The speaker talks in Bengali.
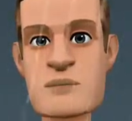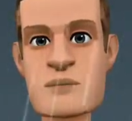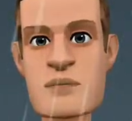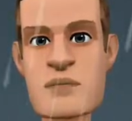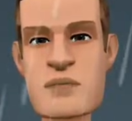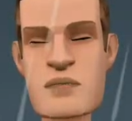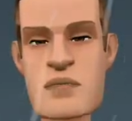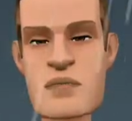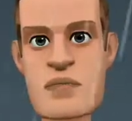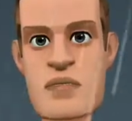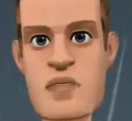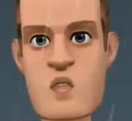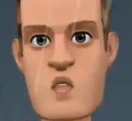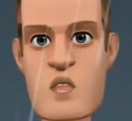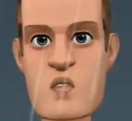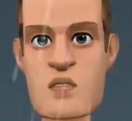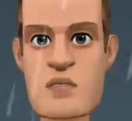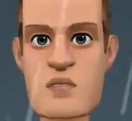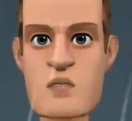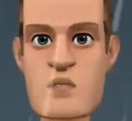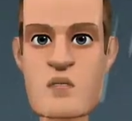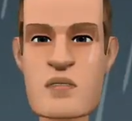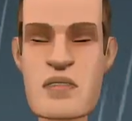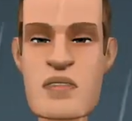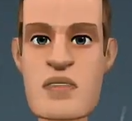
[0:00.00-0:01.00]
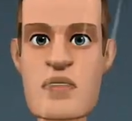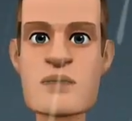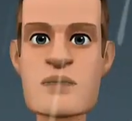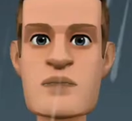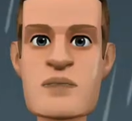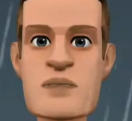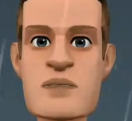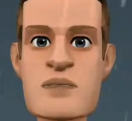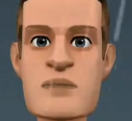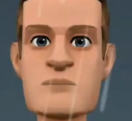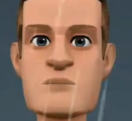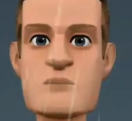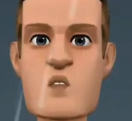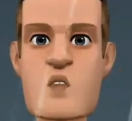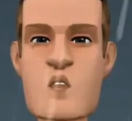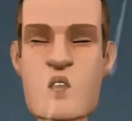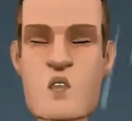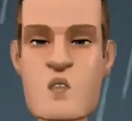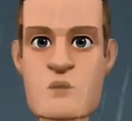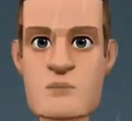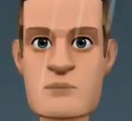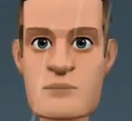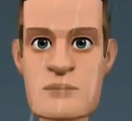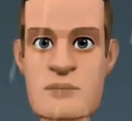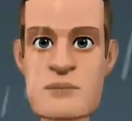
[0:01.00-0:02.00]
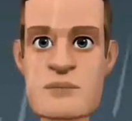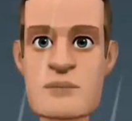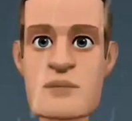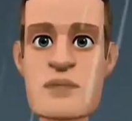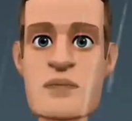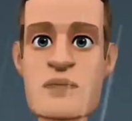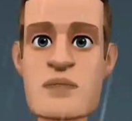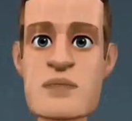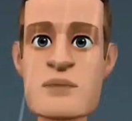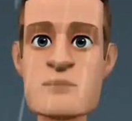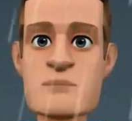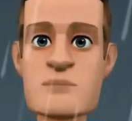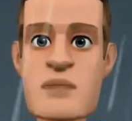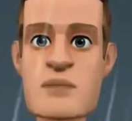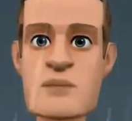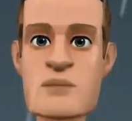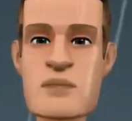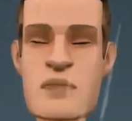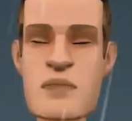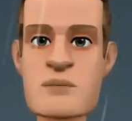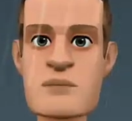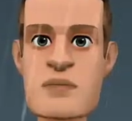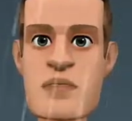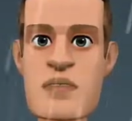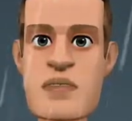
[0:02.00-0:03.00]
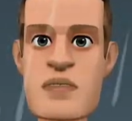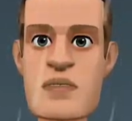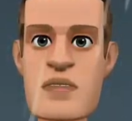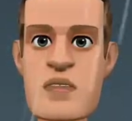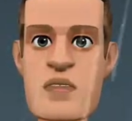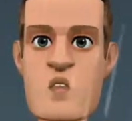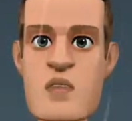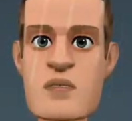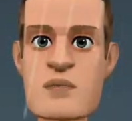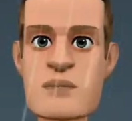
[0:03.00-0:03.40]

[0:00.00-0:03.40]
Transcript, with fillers: তার জন্য আমাদের কোনো কিছু লাগবে না না কোনো অ্যাপ লাগবে